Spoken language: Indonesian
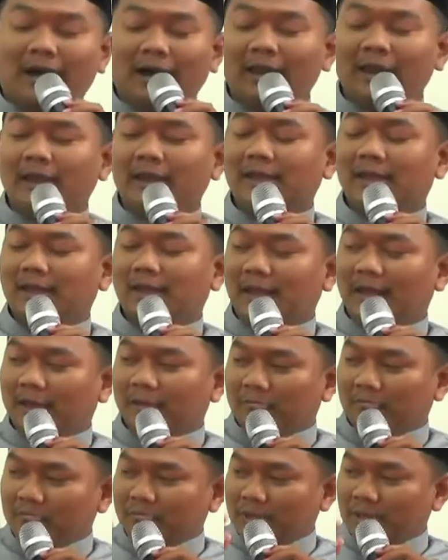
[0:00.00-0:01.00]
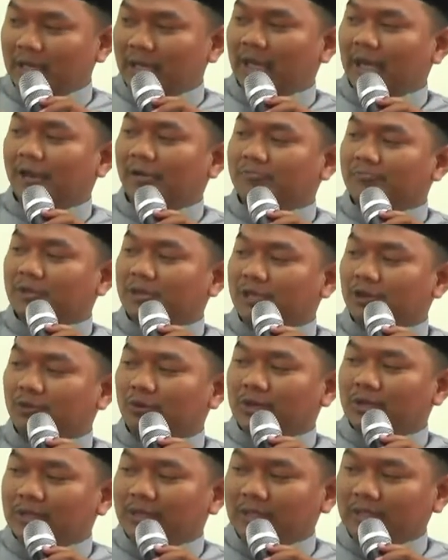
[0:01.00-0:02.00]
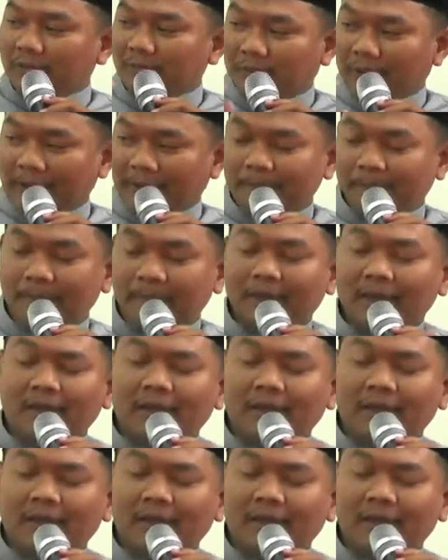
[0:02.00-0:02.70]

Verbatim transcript: alaina bil amni wal iman.